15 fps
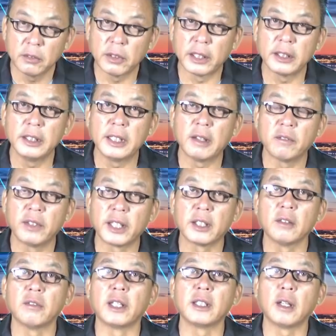nó vẫn đi làm việc
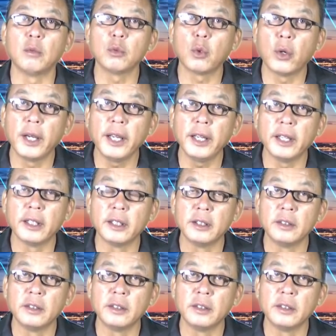nó vẫn đóng thuế